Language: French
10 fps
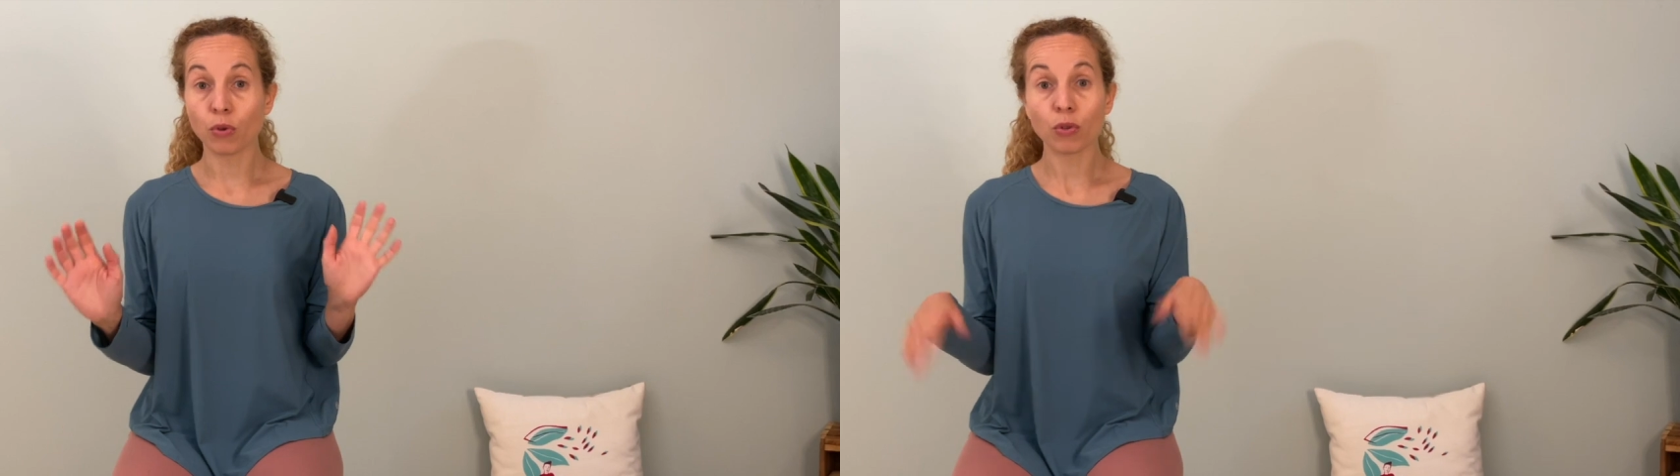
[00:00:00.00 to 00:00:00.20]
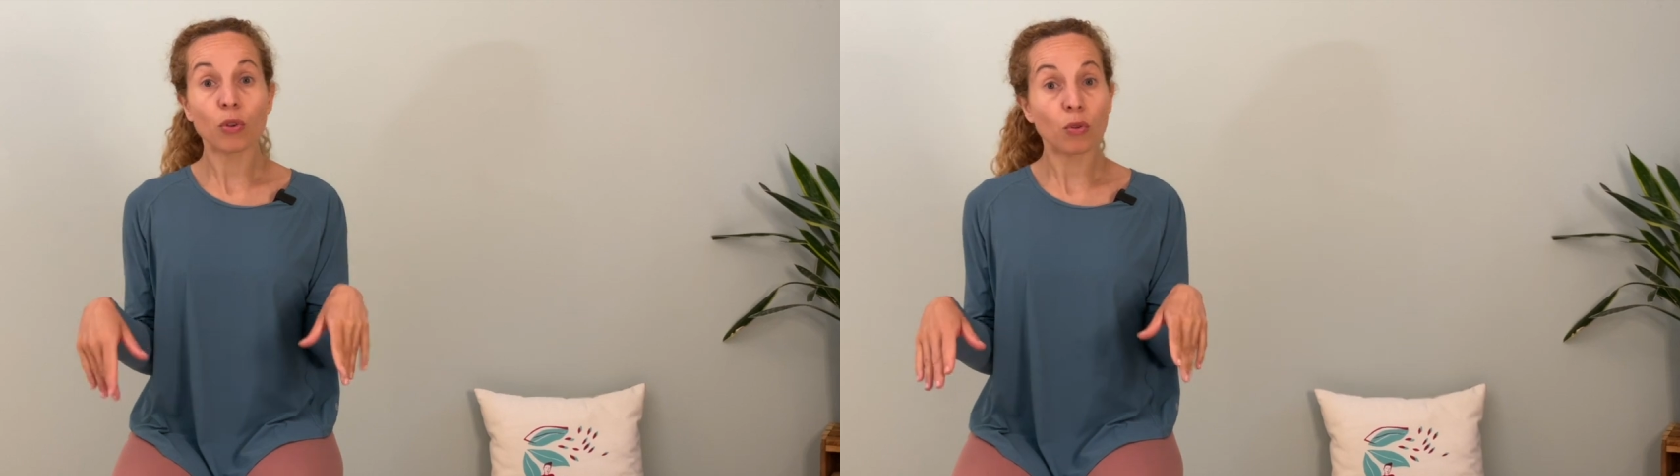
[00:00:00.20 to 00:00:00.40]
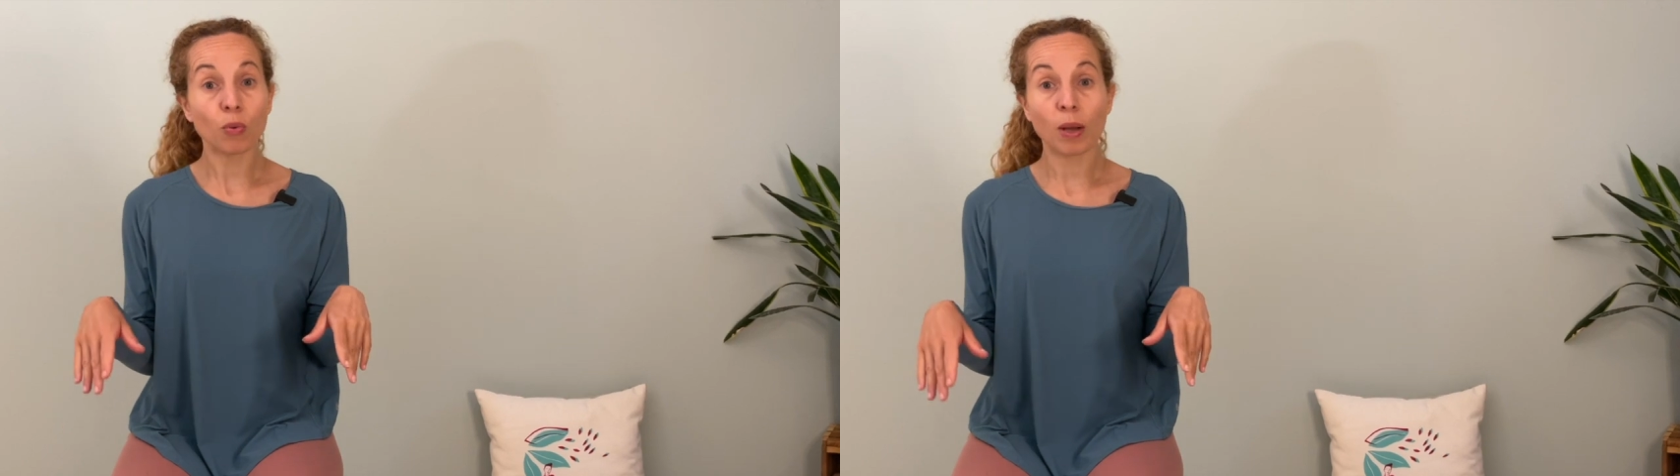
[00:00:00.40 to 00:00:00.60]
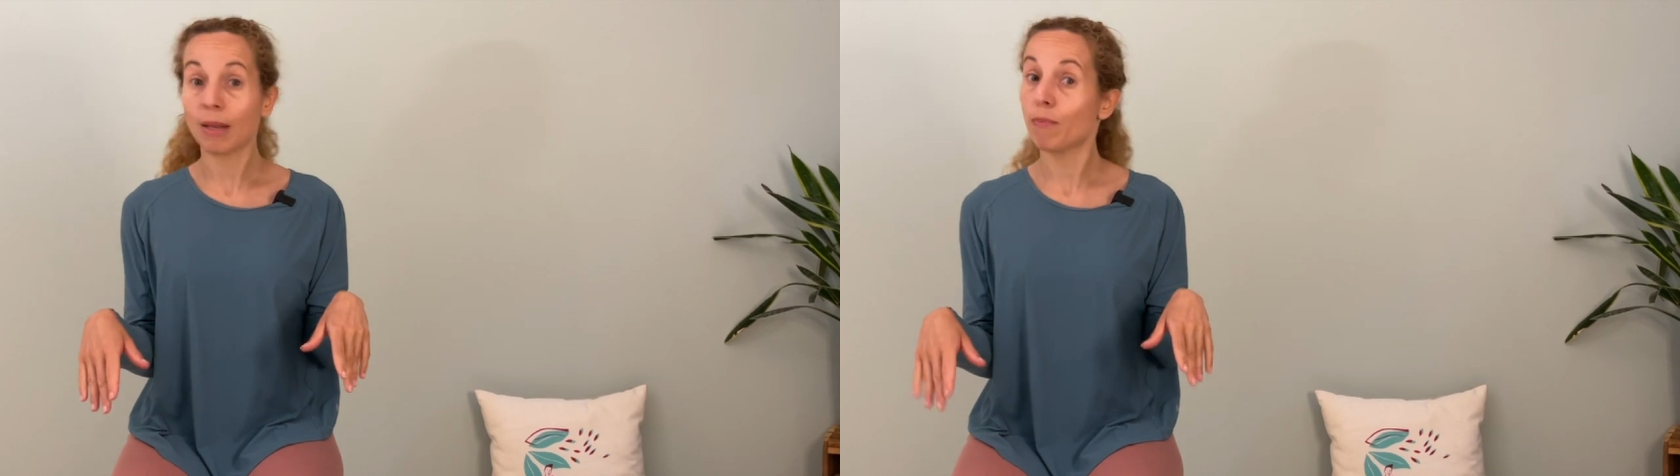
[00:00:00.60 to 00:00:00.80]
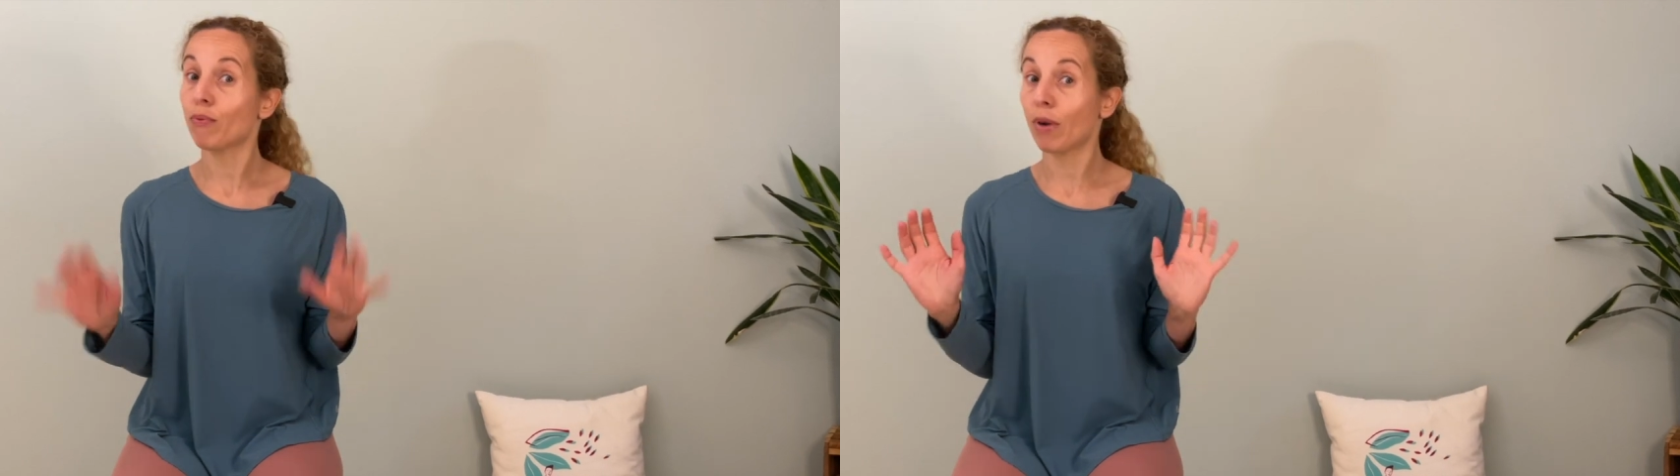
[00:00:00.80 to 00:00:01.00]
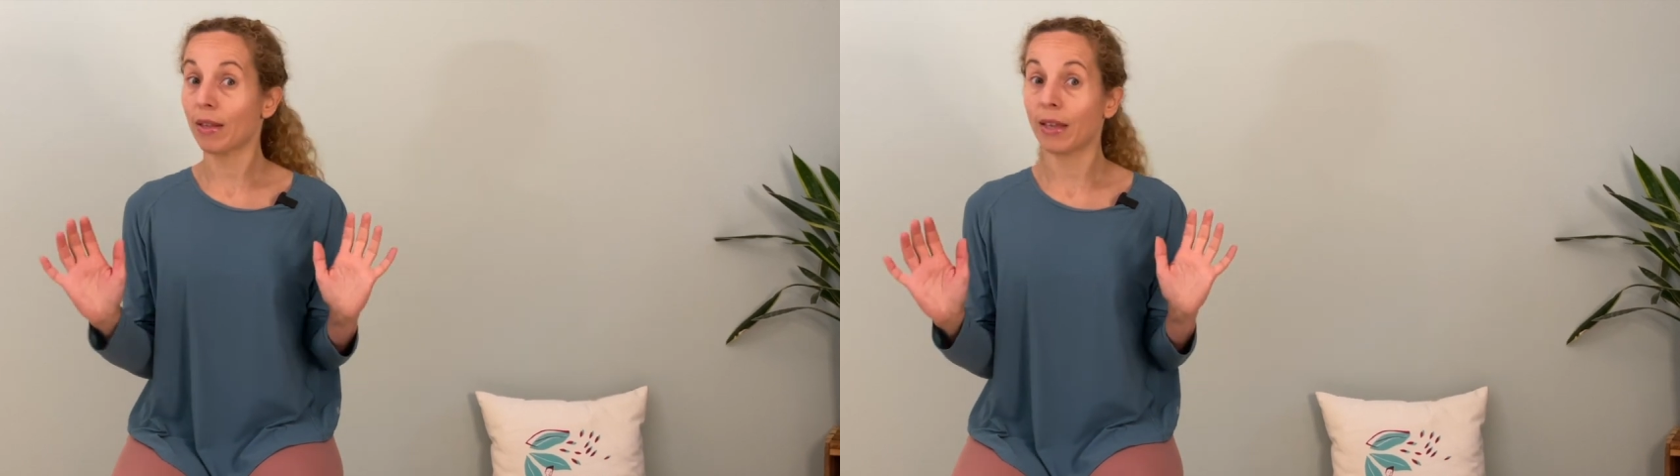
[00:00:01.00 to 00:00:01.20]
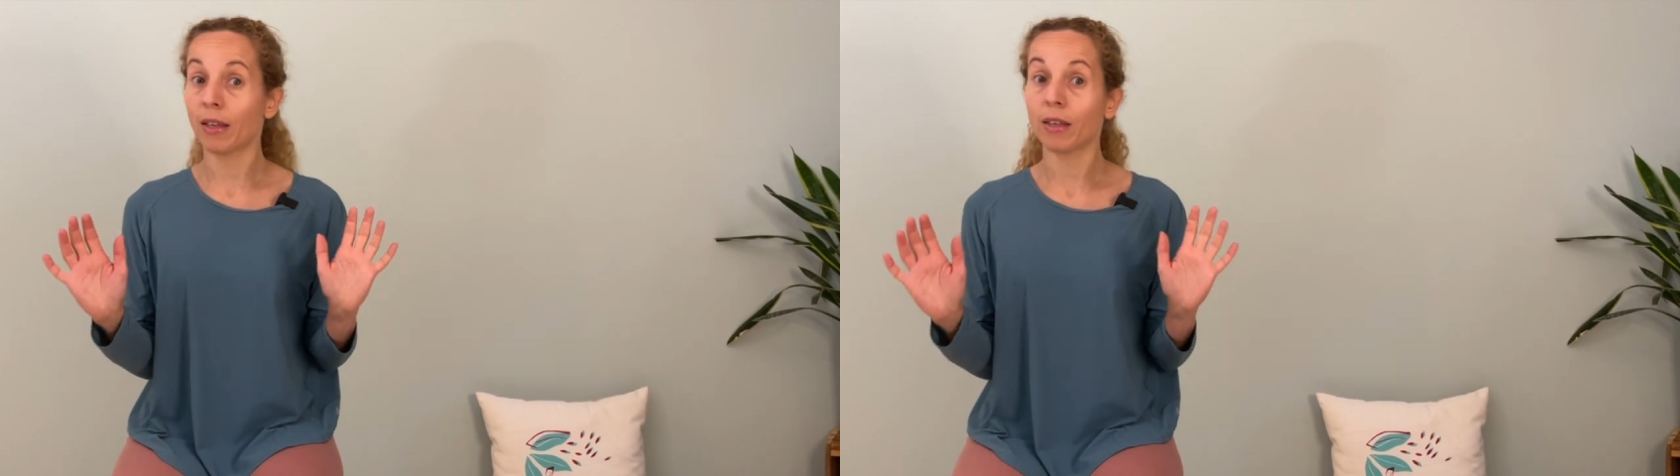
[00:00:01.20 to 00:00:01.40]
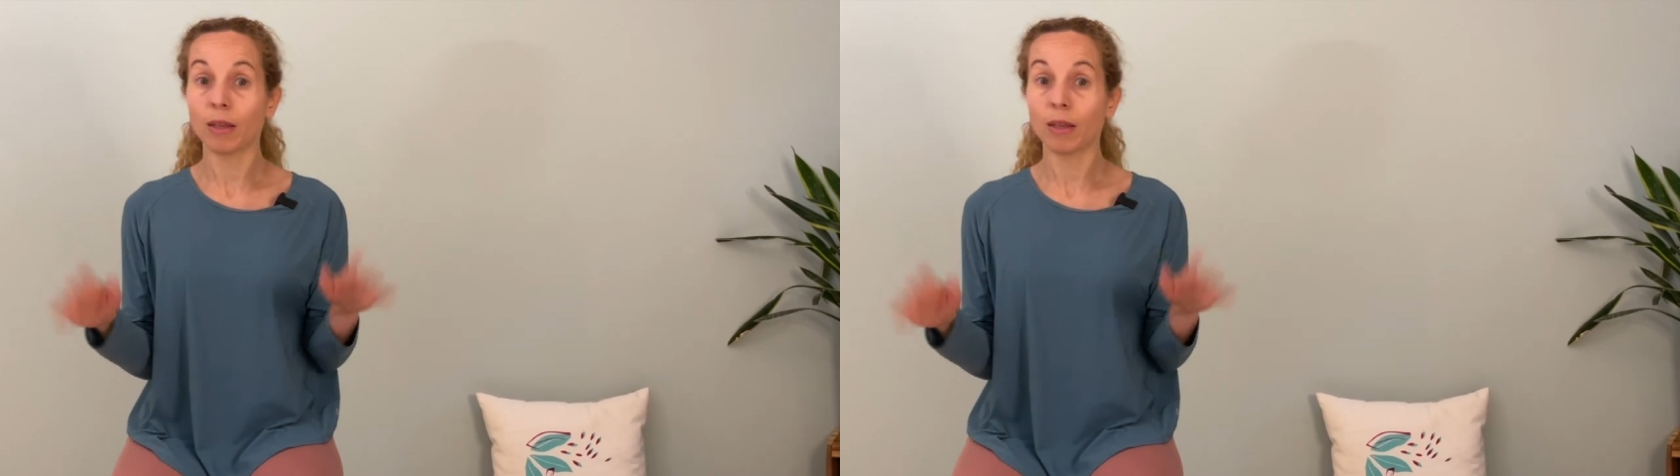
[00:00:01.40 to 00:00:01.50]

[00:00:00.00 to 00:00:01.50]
que ce soit les poignets